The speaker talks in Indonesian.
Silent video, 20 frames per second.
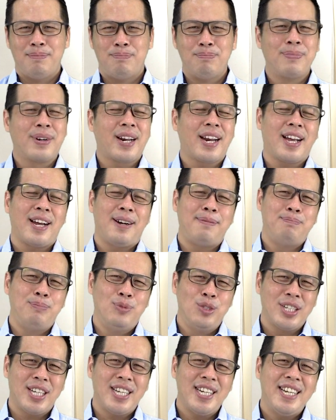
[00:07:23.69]
mereka
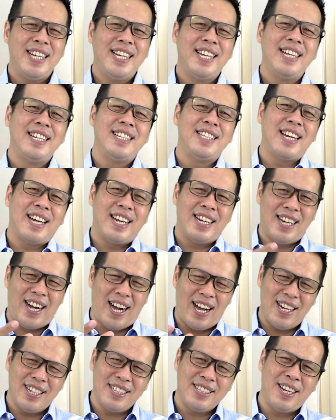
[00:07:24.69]
mungkin inginnya
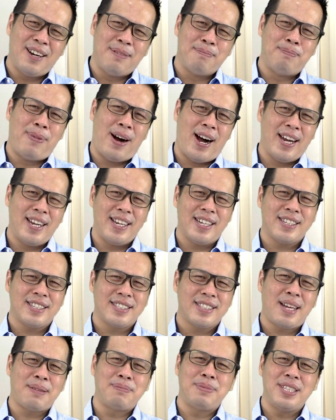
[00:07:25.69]
hal yang
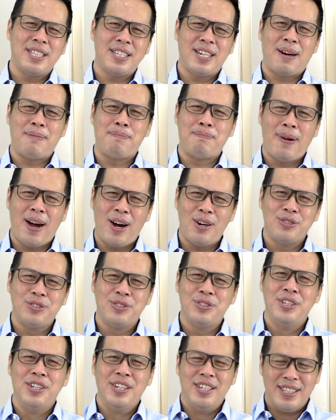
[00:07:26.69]
baik, tapi tidak
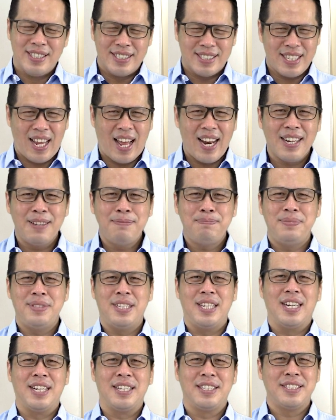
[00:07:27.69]
mau
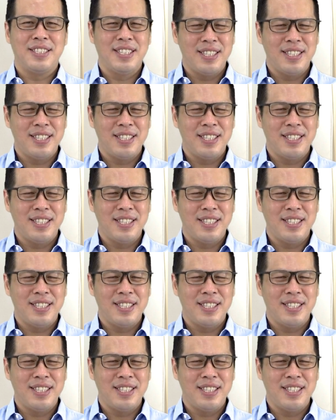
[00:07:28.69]
salibnya,